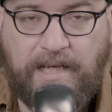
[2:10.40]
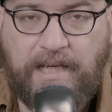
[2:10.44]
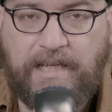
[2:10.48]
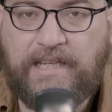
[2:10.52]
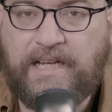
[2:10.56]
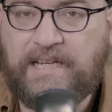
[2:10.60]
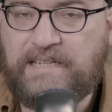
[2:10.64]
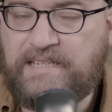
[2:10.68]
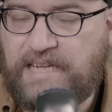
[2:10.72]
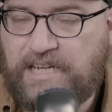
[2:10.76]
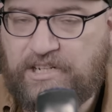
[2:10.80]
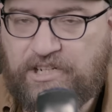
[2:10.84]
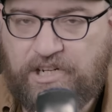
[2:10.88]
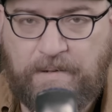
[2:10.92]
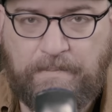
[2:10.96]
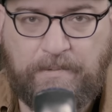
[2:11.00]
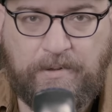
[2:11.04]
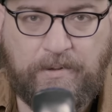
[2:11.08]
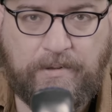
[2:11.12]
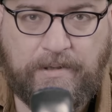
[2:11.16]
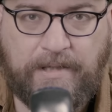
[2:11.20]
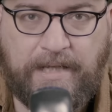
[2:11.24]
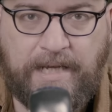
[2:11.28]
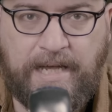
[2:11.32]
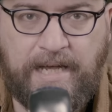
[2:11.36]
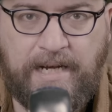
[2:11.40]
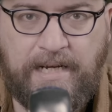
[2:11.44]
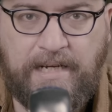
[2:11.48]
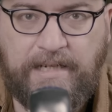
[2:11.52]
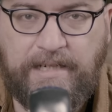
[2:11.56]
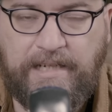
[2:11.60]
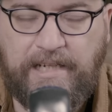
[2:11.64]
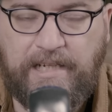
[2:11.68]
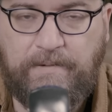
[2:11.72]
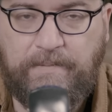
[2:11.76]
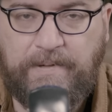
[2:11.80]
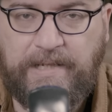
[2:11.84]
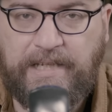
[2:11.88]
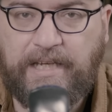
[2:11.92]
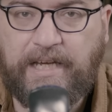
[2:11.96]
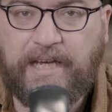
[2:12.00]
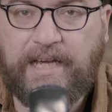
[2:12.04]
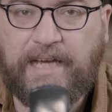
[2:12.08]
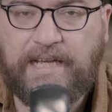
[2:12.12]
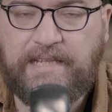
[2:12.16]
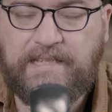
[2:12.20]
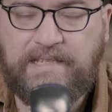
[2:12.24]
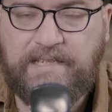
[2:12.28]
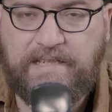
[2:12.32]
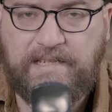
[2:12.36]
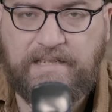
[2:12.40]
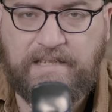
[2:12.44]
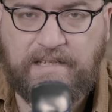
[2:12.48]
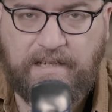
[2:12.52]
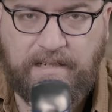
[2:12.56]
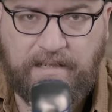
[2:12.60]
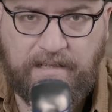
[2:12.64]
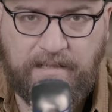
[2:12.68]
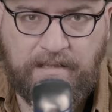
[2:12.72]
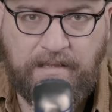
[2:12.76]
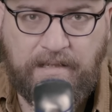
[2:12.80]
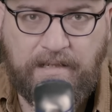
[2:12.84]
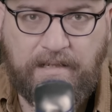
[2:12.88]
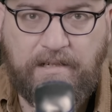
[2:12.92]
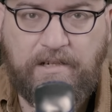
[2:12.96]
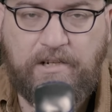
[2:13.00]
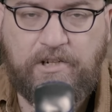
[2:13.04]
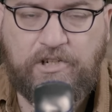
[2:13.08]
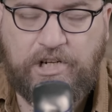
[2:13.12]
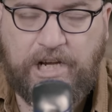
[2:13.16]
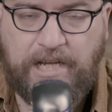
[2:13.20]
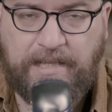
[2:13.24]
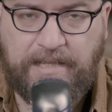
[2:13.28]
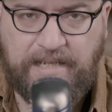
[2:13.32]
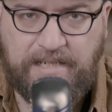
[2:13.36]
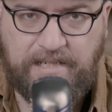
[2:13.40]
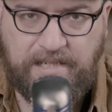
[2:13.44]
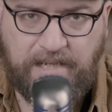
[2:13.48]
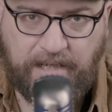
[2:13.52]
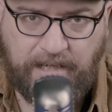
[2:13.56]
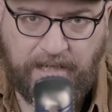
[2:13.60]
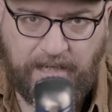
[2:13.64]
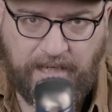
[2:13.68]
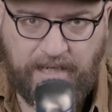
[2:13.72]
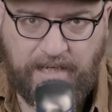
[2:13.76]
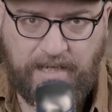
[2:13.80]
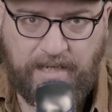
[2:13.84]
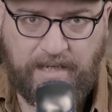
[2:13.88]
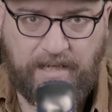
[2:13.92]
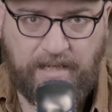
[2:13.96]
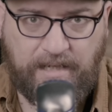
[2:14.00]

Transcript: Et dans sa chambre d'hôtel, il lui ratissera le jardin secret.